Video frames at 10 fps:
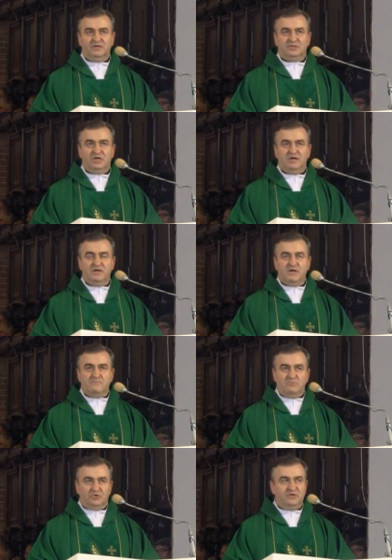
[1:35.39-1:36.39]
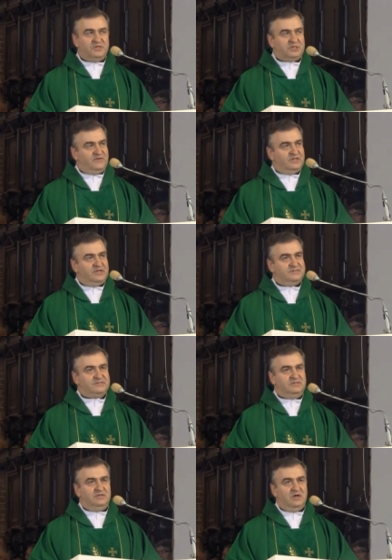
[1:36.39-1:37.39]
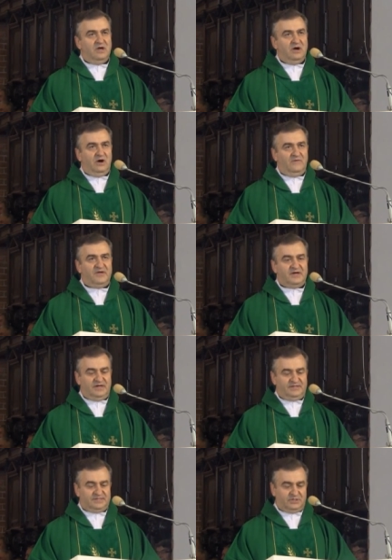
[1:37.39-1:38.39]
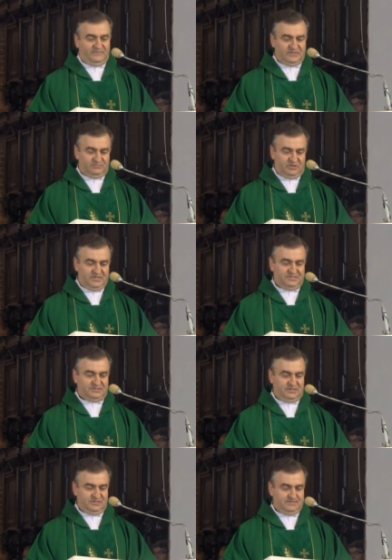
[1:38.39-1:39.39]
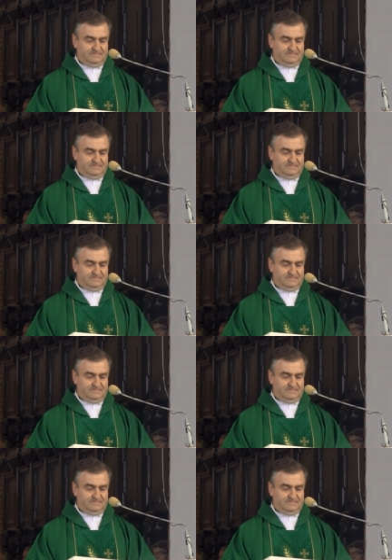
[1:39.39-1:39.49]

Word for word: gdzie modlimy się w intencji ofiar katastrofy smoleńskiej.